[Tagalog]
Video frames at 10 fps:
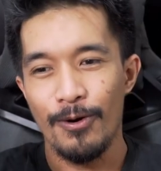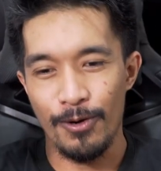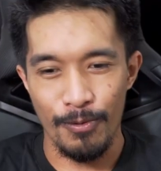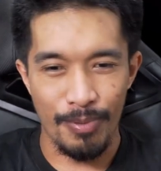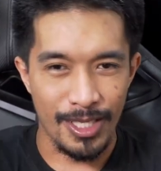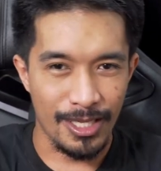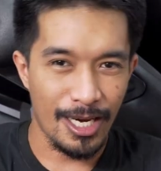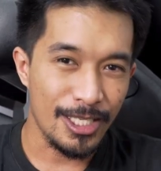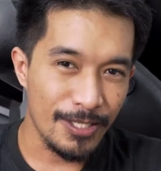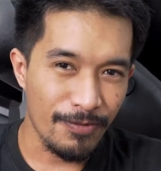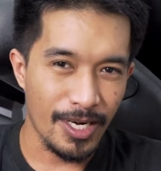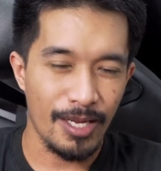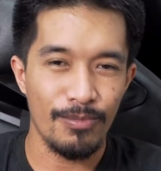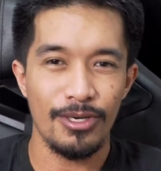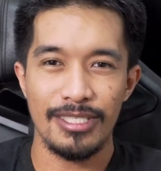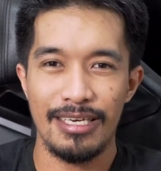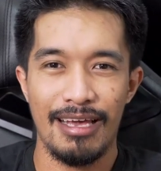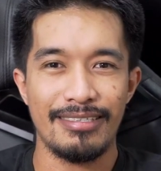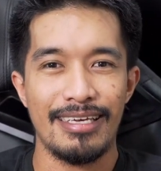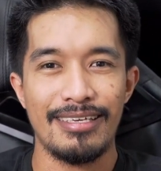or yung pagtatransferan mo is an
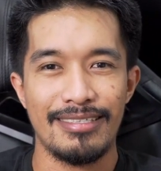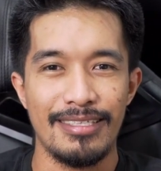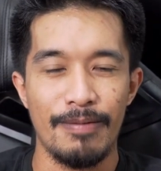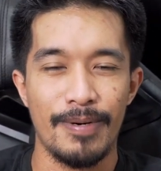SSD